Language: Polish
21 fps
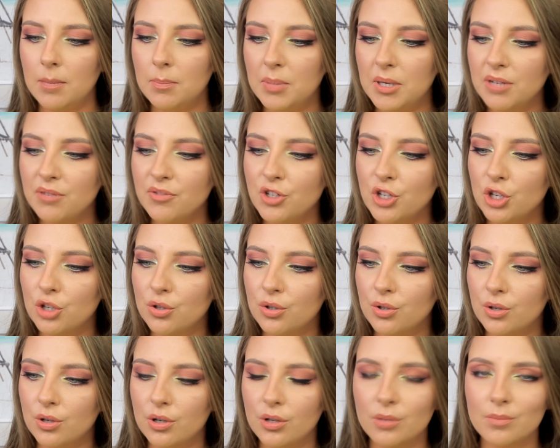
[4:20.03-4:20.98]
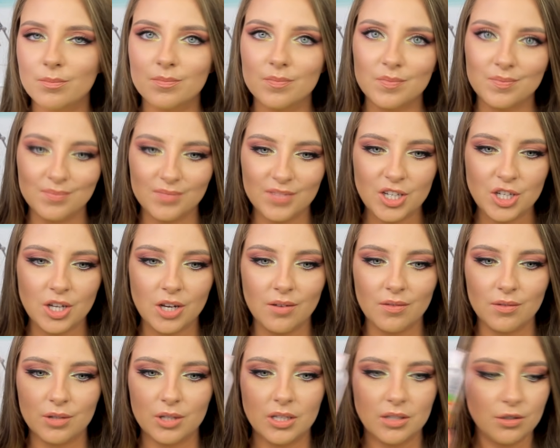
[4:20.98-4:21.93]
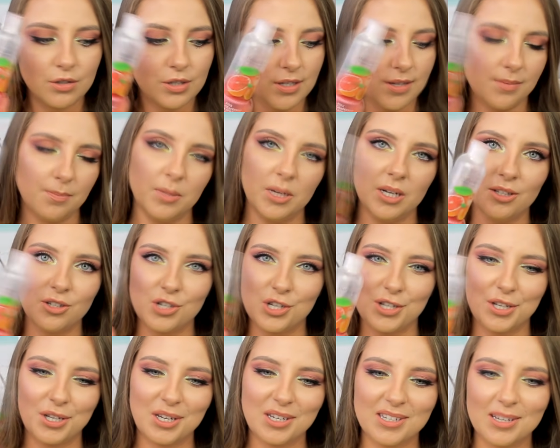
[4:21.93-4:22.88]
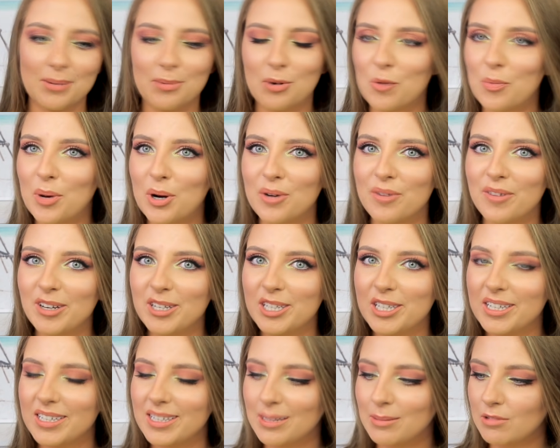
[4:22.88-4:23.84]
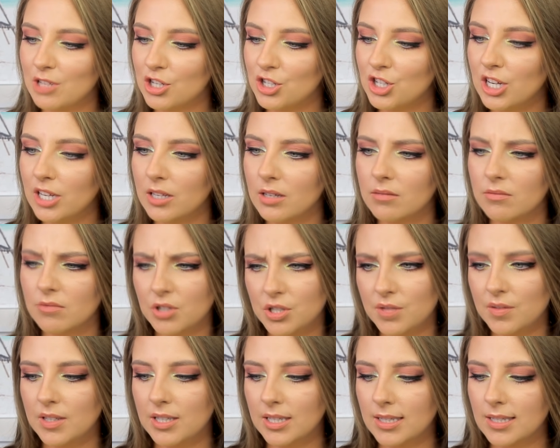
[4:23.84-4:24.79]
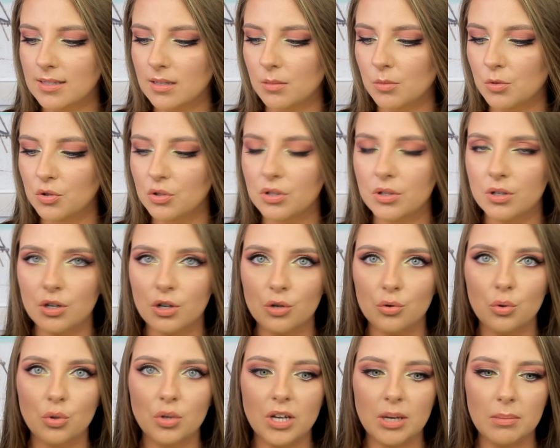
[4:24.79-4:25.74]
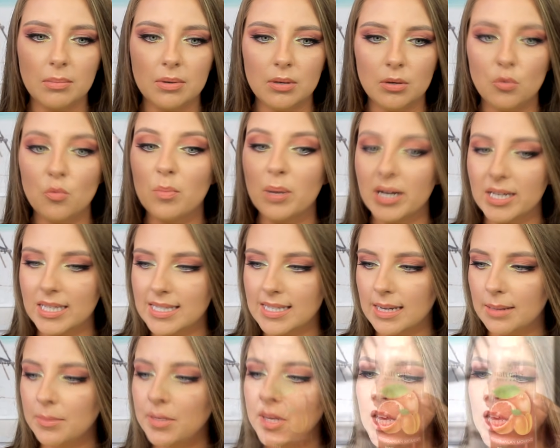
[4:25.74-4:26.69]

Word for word: Pierwszy to mm, też Avon Naturals, praktycznie takie samo opakowanie jak tamte żele, właściwie takie samo, tylko tutaj był balsam.